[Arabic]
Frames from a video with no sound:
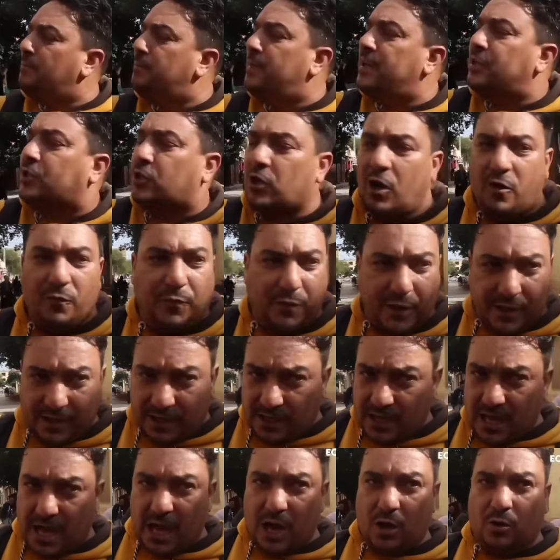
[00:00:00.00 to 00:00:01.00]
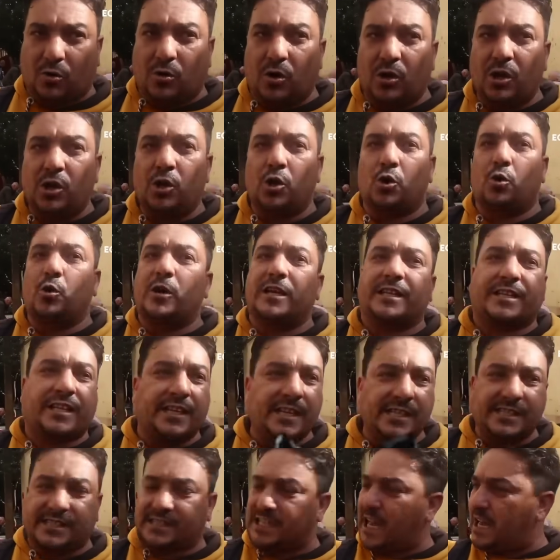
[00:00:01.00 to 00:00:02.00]
شوفي ياكل
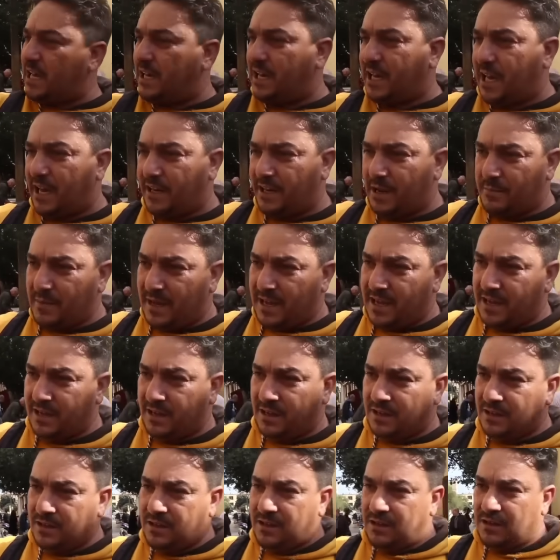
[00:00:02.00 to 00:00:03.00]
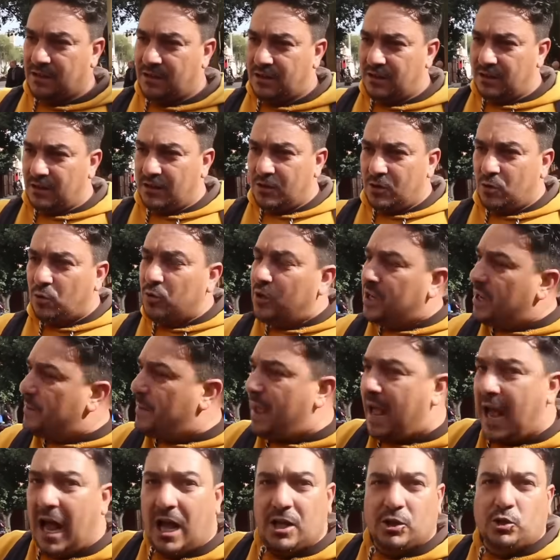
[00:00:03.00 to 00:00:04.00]
ويتنزه لهنا معايا واللي
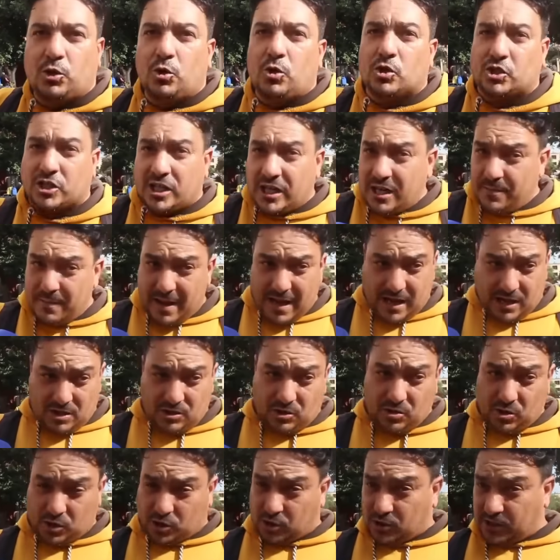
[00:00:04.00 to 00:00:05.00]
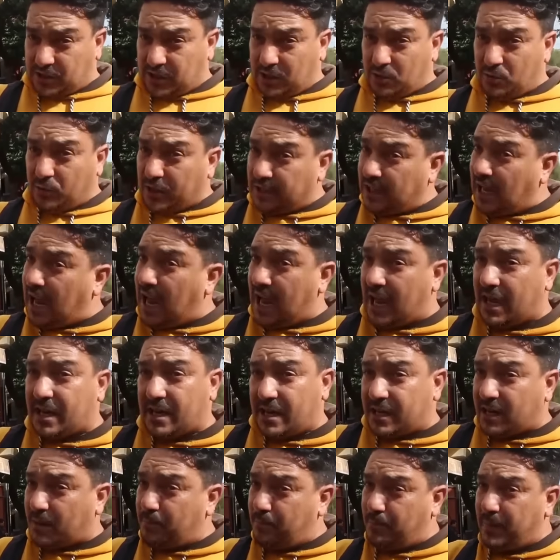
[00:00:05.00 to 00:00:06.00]
ما عندوش اللي ما عندوش اختي والله حق
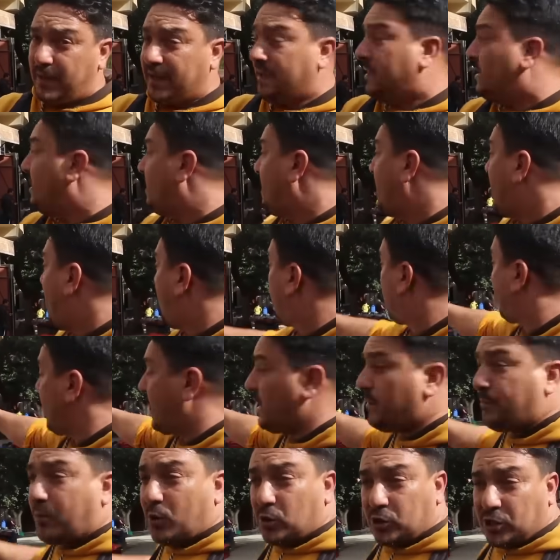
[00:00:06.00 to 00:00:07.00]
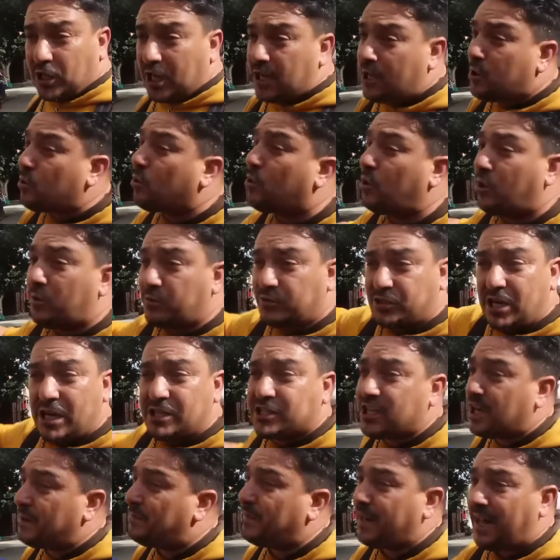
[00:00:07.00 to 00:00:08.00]
ربي او كاين بوشان نقول لهم
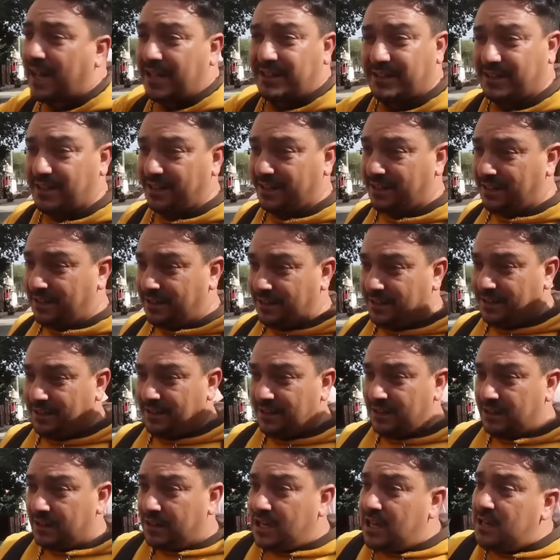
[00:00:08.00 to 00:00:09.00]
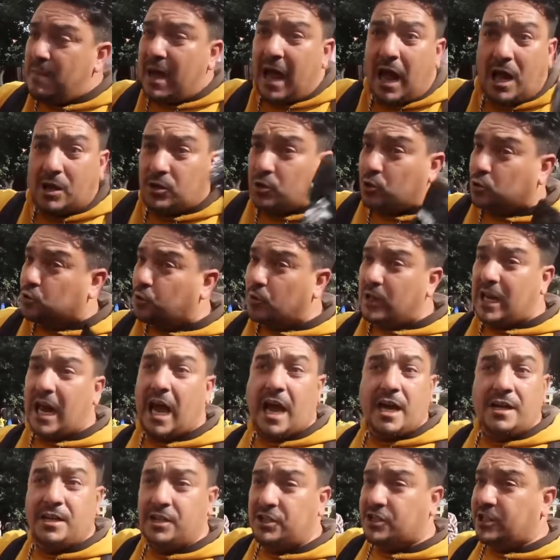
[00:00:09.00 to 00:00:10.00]
دجاجه من عندي اللي ما عندوش والله
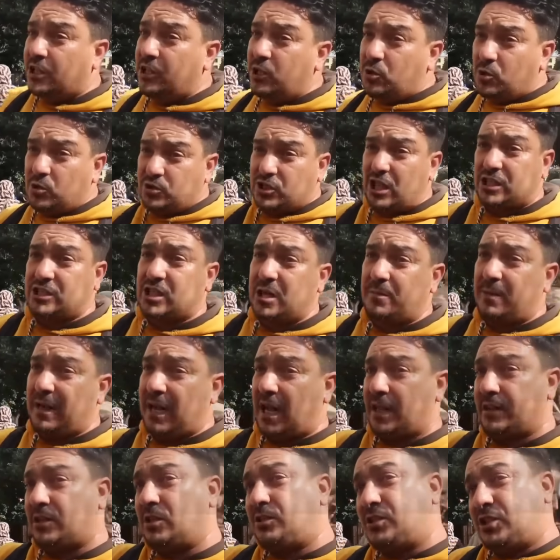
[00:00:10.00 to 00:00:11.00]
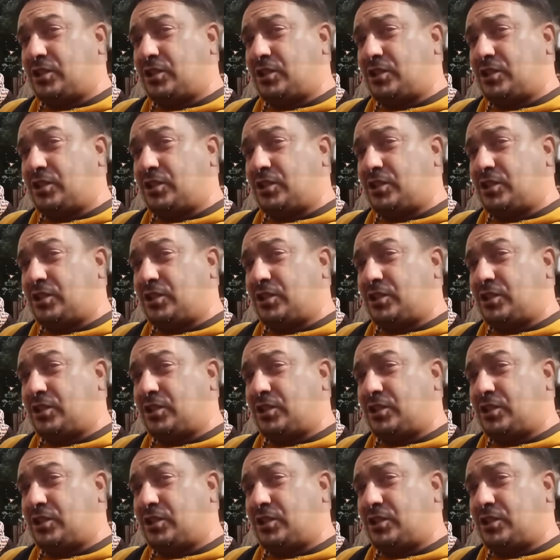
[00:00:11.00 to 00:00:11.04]
غادي نشري له دجاجه من عندي